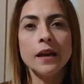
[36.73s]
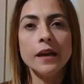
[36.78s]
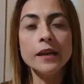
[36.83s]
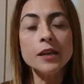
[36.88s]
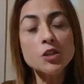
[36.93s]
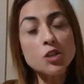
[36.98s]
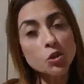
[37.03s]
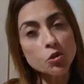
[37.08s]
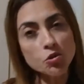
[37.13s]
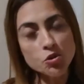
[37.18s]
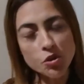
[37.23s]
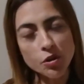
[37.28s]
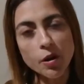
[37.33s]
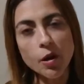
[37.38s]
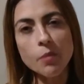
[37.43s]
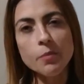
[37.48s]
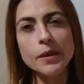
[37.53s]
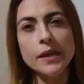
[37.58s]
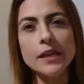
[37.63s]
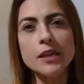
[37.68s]

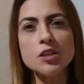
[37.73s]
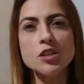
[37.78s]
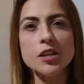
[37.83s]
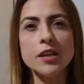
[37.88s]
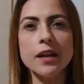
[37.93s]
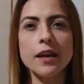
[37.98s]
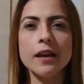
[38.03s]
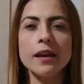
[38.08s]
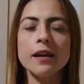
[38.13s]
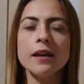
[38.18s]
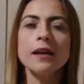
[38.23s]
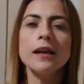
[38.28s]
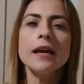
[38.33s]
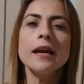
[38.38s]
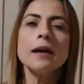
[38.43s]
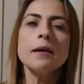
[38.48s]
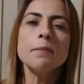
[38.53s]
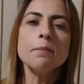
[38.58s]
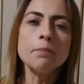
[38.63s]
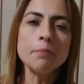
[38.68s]
institucionalmente, né?
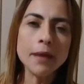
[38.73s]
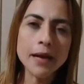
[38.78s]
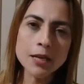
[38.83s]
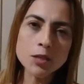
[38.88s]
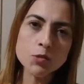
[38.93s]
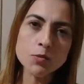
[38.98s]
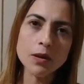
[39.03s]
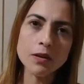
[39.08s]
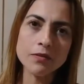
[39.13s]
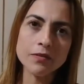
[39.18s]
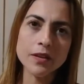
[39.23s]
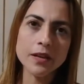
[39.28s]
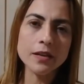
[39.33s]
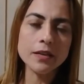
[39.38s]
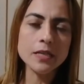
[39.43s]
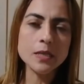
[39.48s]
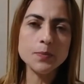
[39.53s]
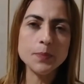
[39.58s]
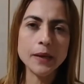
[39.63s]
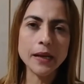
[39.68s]
mais uma
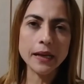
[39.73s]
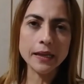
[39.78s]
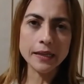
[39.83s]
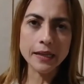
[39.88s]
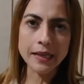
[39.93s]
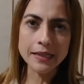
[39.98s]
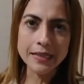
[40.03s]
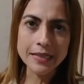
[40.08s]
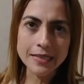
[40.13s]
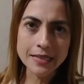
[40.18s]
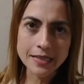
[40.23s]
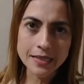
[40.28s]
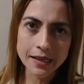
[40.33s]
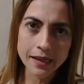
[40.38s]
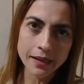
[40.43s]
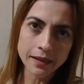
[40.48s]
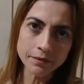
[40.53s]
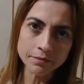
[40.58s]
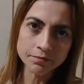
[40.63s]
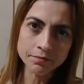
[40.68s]
vez para
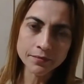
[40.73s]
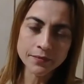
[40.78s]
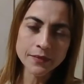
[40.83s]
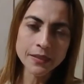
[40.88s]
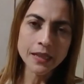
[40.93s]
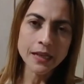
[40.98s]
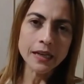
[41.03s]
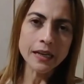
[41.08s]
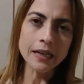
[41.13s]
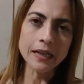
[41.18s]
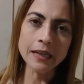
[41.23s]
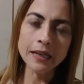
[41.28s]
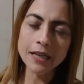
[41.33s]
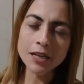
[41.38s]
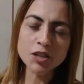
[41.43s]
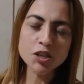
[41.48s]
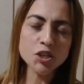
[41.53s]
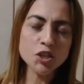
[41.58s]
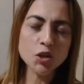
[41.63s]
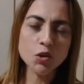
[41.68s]
agradecer.
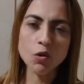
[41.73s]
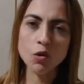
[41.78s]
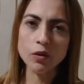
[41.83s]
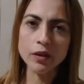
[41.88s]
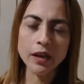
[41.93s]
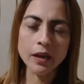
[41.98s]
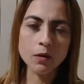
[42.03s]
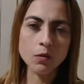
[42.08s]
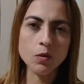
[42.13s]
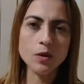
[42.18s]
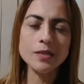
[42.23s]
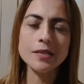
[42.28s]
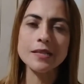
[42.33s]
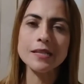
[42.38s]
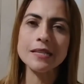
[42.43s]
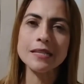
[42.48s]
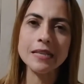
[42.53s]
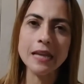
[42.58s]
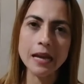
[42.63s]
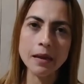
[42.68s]
Antes de qualquer coisa,
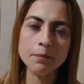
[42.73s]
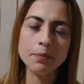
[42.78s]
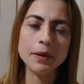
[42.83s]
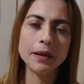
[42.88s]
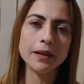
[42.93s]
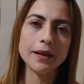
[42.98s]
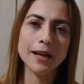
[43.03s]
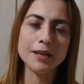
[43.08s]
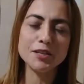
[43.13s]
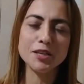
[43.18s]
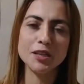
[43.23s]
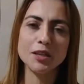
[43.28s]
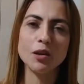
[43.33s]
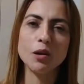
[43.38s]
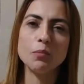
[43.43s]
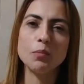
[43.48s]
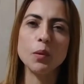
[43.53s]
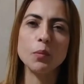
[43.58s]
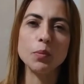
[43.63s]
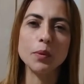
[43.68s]
sempre gratidão
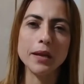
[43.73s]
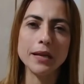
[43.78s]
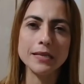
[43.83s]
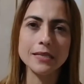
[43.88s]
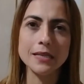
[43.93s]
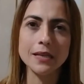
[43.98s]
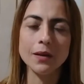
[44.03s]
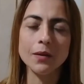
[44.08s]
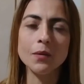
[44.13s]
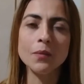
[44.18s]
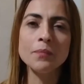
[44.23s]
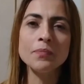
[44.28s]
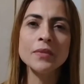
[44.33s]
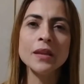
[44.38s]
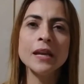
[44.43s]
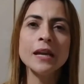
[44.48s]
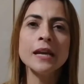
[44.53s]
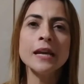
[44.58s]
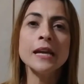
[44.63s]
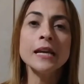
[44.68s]
à população.
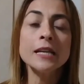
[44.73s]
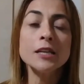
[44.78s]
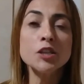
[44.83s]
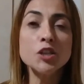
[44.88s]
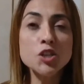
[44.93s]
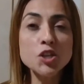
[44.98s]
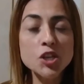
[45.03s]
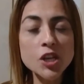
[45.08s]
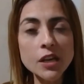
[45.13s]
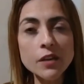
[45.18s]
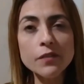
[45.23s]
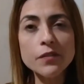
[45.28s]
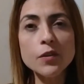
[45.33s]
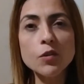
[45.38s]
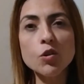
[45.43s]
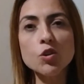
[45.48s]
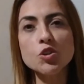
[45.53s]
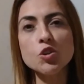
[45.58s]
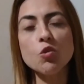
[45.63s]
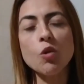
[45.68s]
Estive
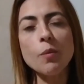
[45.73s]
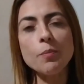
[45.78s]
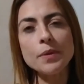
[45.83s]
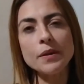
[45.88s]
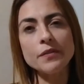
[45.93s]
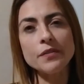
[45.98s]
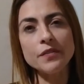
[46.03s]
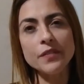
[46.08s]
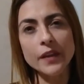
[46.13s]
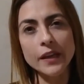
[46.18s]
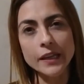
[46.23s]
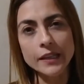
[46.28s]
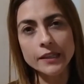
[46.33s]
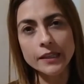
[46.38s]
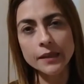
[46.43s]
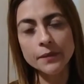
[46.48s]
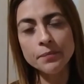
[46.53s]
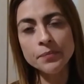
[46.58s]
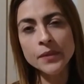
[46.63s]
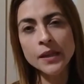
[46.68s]
hoje com a
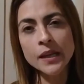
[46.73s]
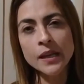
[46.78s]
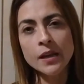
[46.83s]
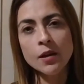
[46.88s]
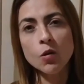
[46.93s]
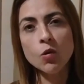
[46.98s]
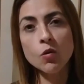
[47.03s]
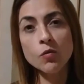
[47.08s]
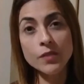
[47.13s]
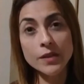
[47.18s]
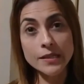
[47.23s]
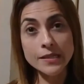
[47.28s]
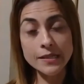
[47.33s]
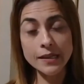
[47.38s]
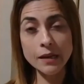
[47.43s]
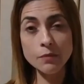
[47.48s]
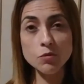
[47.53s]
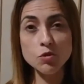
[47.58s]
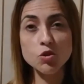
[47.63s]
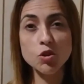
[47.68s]
prefeita,
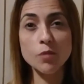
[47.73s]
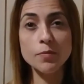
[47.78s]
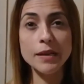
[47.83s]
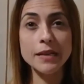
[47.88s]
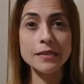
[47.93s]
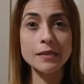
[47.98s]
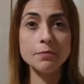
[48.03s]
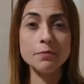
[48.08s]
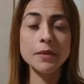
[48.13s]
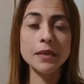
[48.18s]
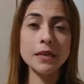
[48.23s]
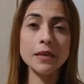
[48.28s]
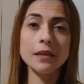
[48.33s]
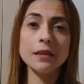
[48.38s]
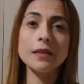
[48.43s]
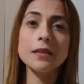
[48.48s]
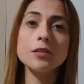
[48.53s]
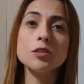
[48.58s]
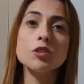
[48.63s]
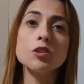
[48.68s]
conversando sobre as
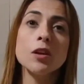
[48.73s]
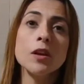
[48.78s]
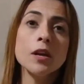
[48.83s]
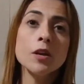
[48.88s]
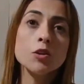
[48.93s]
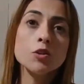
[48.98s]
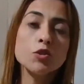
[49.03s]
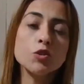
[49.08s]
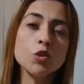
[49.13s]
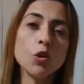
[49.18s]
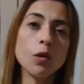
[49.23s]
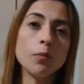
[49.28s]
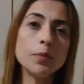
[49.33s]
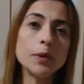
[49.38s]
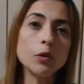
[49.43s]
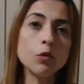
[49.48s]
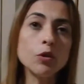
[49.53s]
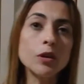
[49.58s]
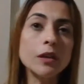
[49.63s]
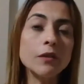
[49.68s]
emendas,
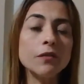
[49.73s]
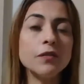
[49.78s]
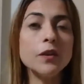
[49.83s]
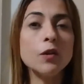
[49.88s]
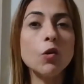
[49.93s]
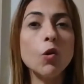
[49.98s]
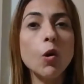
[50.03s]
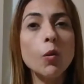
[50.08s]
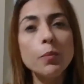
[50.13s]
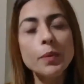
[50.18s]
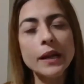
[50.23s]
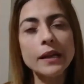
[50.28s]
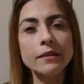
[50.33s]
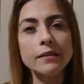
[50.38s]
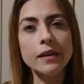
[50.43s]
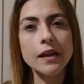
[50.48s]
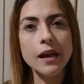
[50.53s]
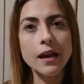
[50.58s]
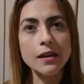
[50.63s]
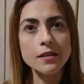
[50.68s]
sobre o que ficou para
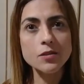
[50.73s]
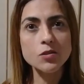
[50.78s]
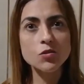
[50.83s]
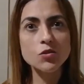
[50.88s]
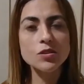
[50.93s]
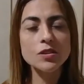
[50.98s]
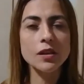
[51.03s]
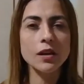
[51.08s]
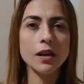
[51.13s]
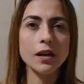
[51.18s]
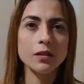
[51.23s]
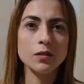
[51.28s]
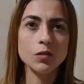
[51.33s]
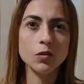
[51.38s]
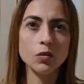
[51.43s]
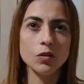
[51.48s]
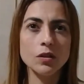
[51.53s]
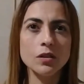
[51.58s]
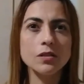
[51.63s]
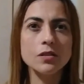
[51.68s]
trás dos
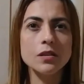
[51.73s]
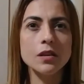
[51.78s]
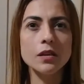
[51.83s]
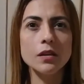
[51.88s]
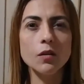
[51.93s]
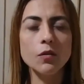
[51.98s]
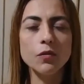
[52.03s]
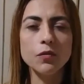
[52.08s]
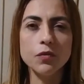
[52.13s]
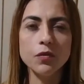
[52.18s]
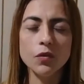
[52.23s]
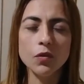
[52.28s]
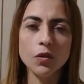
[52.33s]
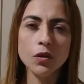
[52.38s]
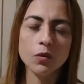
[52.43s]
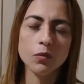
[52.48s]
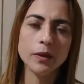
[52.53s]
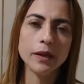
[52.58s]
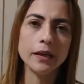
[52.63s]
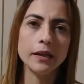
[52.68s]
senadores que não
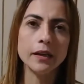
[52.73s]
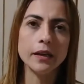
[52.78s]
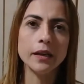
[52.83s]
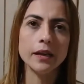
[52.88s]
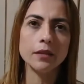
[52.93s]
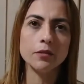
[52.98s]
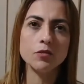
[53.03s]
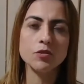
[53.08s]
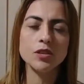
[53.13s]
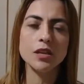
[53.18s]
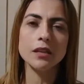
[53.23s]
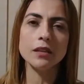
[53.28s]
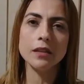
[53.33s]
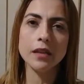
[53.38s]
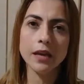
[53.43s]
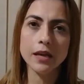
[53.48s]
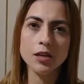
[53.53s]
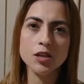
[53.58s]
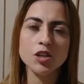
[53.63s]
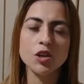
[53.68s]
foram eleitos, que
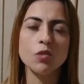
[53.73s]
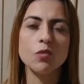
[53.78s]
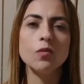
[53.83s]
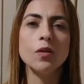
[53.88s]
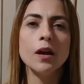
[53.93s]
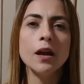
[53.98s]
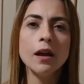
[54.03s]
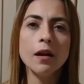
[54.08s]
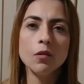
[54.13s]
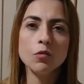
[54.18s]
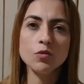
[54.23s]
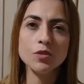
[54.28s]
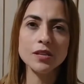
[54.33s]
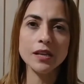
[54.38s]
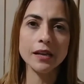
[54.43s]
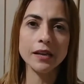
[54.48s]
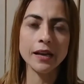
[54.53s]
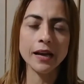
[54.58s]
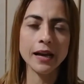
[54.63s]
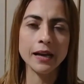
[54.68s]
deixam o
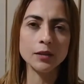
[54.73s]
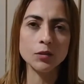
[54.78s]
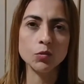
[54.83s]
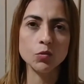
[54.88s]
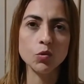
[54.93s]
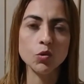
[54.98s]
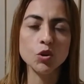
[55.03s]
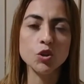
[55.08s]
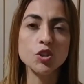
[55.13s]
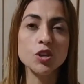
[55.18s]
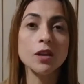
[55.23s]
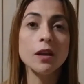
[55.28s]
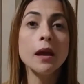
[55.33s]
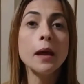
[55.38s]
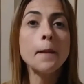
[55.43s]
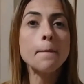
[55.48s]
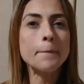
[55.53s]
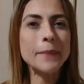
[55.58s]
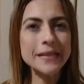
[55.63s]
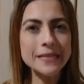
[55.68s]
Senado hoje,
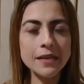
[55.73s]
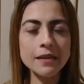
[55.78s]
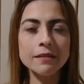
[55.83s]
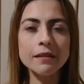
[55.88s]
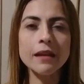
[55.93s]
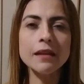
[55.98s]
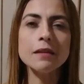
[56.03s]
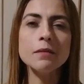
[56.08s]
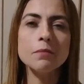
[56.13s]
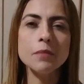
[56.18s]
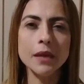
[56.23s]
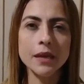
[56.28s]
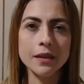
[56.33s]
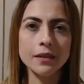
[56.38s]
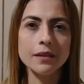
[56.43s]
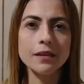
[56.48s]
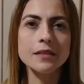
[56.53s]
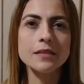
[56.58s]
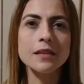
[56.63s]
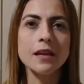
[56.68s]
mas que têm
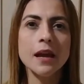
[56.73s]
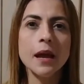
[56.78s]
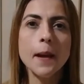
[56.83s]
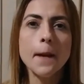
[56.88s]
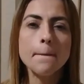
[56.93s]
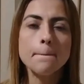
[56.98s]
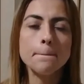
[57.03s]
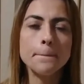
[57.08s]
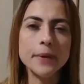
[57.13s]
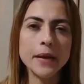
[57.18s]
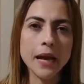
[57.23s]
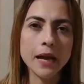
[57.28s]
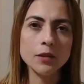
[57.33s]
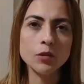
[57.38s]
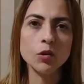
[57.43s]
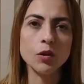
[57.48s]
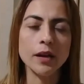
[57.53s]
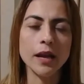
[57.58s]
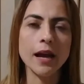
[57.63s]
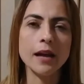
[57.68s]
emendas para
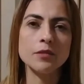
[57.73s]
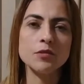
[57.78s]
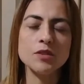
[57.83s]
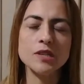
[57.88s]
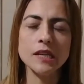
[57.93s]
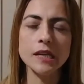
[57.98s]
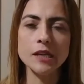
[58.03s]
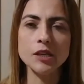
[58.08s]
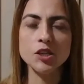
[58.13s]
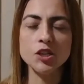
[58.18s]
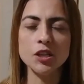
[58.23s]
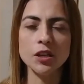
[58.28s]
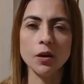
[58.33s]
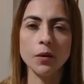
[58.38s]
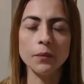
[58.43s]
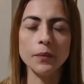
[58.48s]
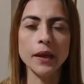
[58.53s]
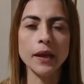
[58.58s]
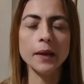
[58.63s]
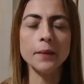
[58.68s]
Dourados e região,
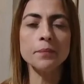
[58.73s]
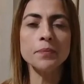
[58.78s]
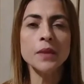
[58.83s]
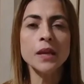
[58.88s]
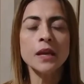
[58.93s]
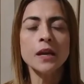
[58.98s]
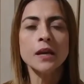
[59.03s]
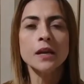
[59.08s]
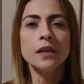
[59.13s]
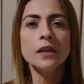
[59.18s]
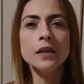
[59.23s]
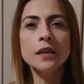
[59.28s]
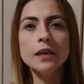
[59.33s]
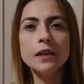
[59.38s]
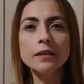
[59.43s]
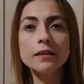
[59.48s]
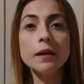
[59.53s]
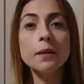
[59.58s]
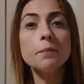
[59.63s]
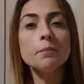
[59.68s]
né?
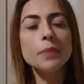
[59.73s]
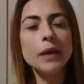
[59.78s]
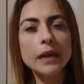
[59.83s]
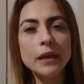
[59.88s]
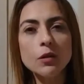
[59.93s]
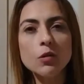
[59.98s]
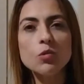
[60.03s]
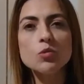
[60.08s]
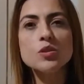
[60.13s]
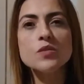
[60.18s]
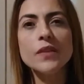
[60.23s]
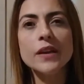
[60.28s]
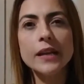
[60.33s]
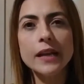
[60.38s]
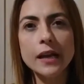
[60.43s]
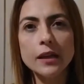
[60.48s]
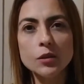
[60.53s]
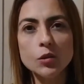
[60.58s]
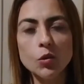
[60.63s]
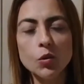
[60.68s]
E também com os
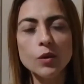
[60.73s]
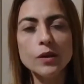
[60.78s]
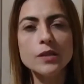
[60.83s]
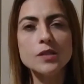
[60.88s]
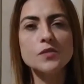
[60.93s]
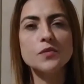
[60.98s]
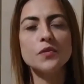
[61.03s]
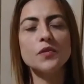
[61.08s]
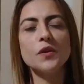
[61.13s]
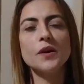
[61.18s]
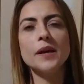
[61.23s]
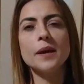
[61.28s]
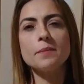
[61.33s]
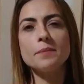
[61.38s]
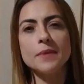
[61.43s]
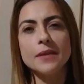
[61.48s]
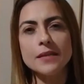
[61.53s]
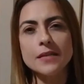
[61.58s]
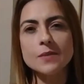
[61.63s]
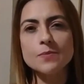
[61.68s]
vereadores foi a
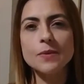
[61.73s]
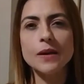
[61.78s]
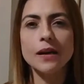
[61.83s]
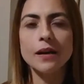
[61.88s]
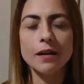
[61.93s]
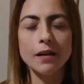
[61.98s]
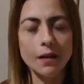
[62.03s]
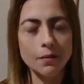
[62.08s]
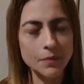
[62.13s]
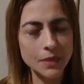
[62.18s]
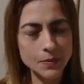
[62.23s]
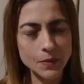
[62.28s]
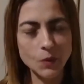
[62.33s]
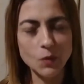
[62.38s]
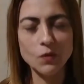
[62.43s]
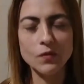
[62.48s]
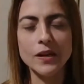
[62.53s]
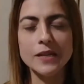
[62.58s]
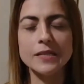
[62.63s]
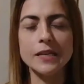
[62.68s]
mesma, a mesma
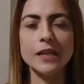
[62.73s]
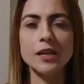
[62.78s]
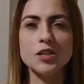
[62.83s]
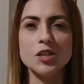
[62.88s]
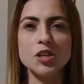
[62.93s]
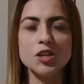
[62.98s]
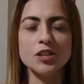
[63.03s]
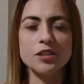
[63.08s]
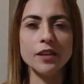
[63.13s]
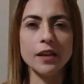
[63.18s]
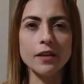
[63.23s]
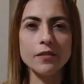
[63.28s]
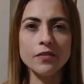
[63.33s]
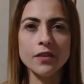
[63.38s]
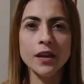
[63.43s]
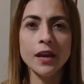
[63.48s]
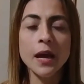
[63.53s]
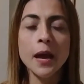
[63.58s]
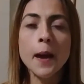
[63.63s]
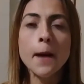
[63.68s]
conversa que a gente
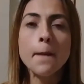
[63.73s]
teve.